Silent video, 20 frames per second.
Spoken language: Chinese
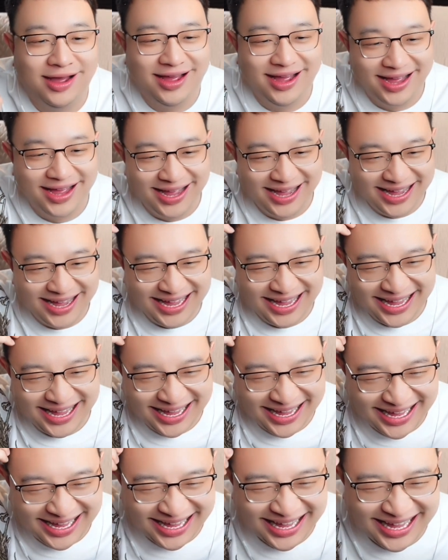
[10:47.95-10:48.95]
一句一句是
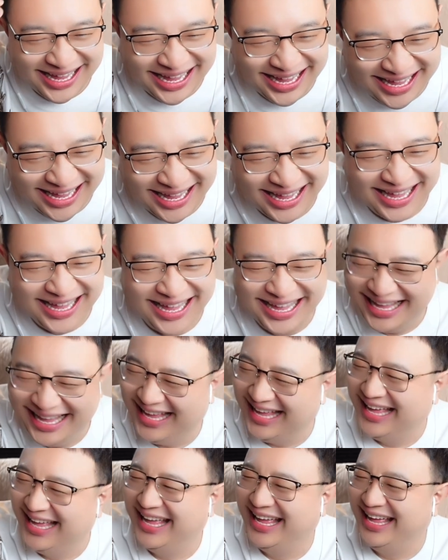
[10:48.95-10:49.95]
对不下去的，
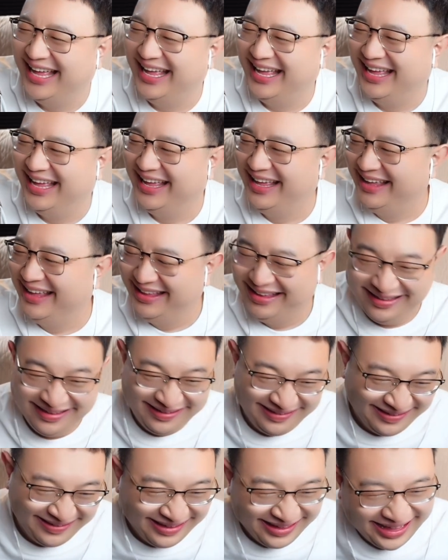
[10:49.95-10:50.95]
再给他搞回来。
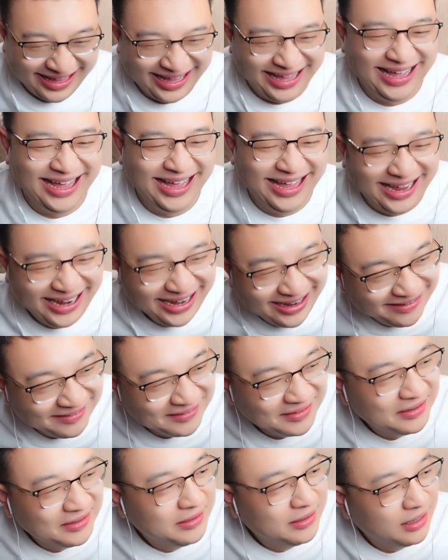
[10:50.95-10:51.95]
说的不是
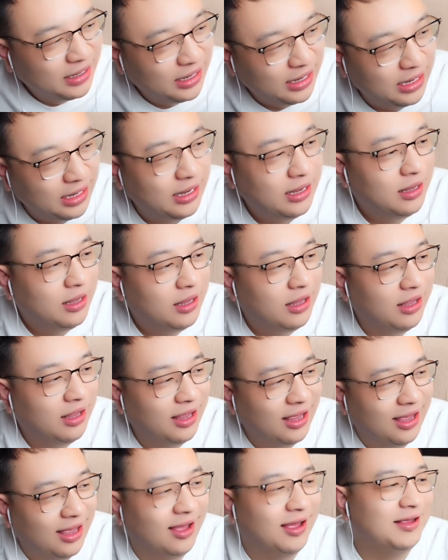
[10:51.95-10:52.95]
这个问题，明白了吧？
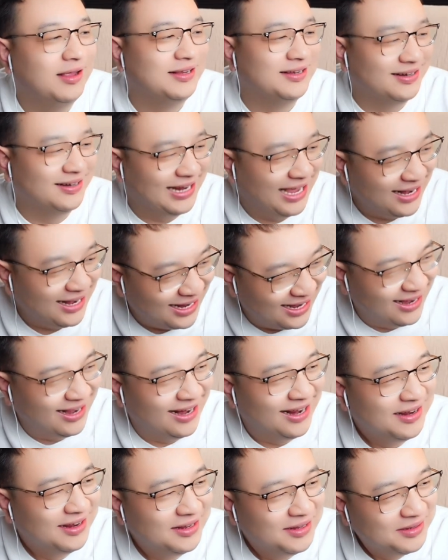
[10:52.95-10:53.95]
啊呀，来了，
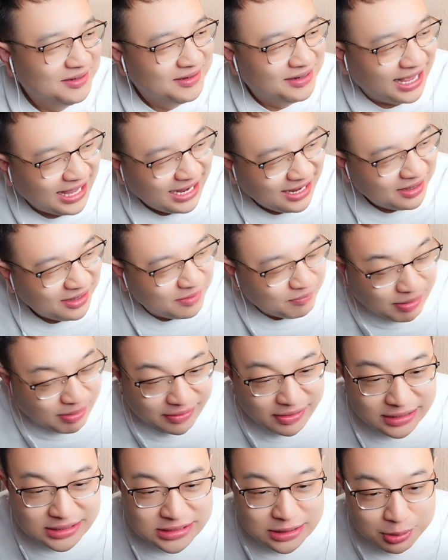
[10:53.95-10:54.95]
来了，把
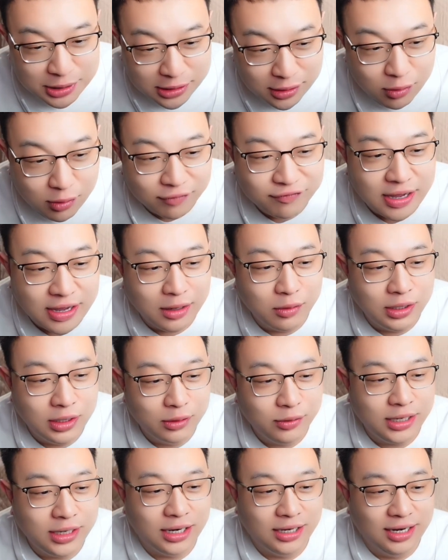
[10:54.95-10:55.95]
那视频给我发过来，
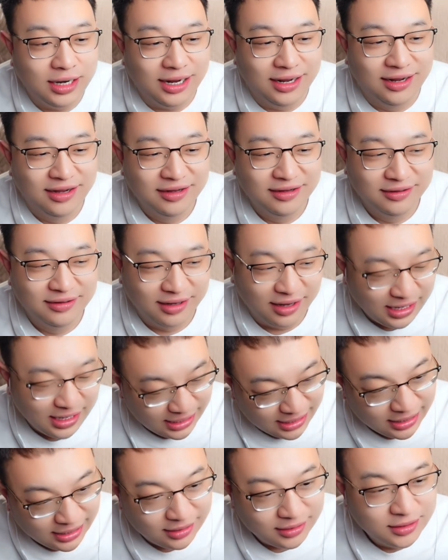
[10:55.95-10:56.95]
快点的。啊
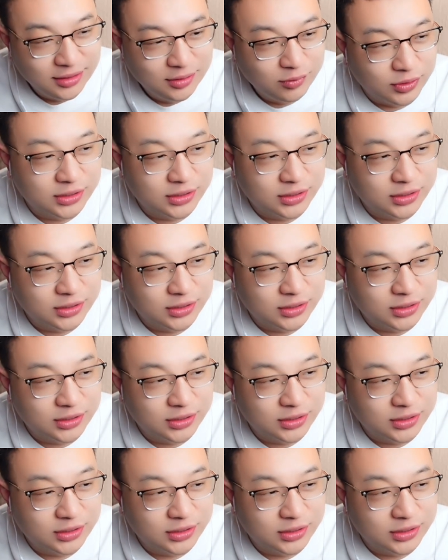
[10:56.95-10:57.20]
啊！